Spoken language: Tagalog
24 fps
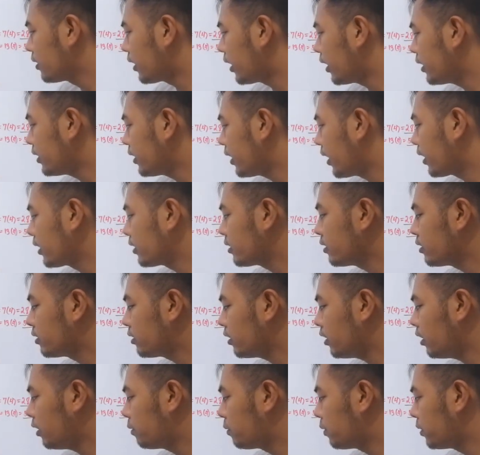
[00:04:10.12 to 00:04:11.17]
9x
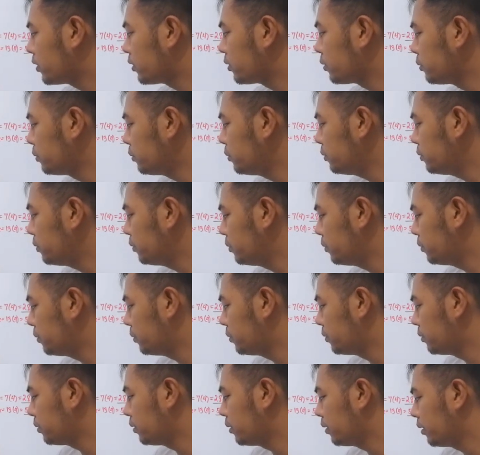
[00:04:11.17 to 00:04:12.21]
is equal to
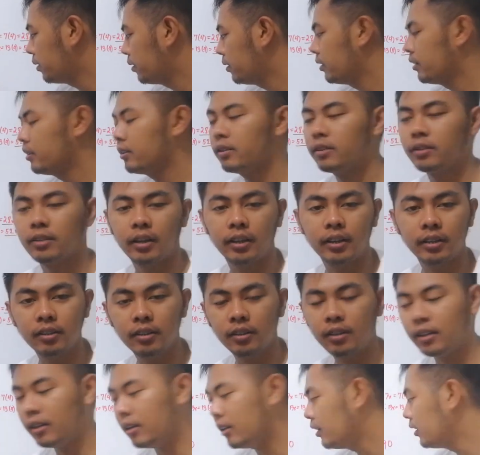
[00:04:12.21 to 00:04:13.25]

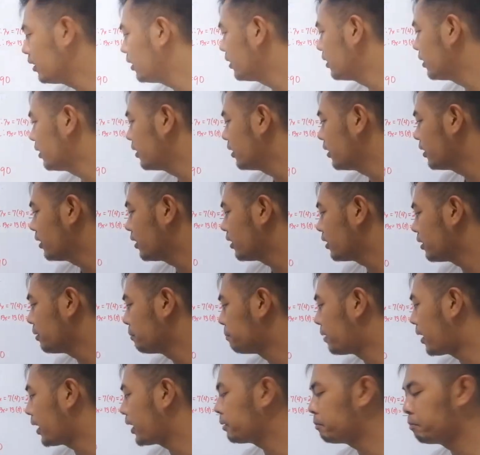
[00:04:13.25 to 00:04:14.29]
90.
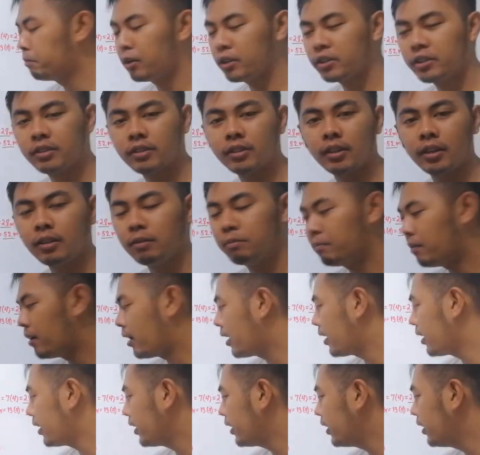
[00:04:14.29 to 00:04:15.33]
Divide both side
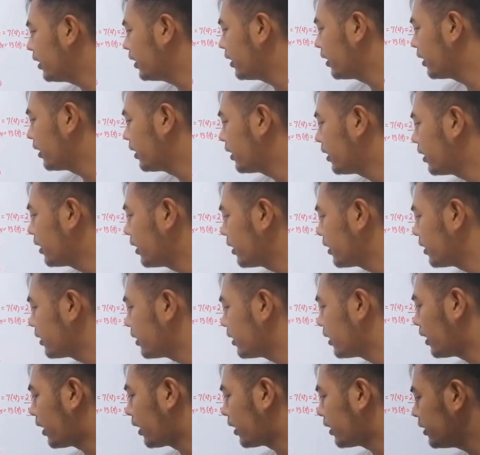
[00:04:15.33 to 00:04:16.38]
by
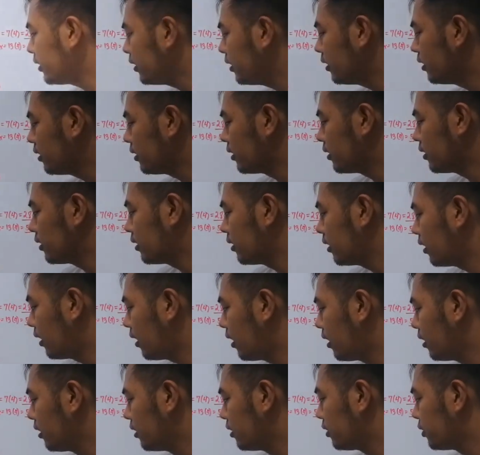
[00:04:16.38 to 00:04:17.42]
9.
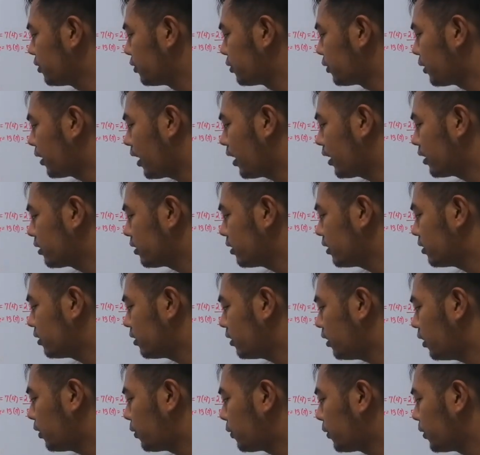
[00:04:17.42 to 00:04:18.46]
So, x
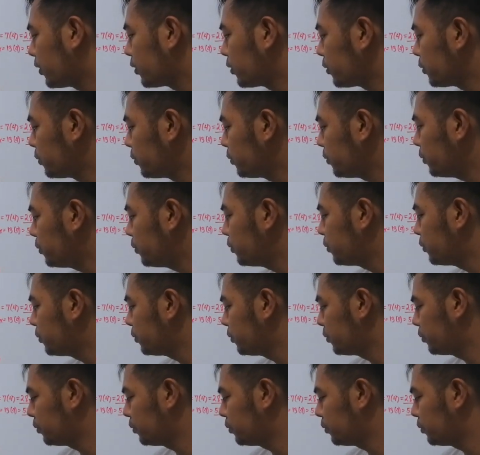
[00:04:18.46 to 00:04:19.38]
is equal to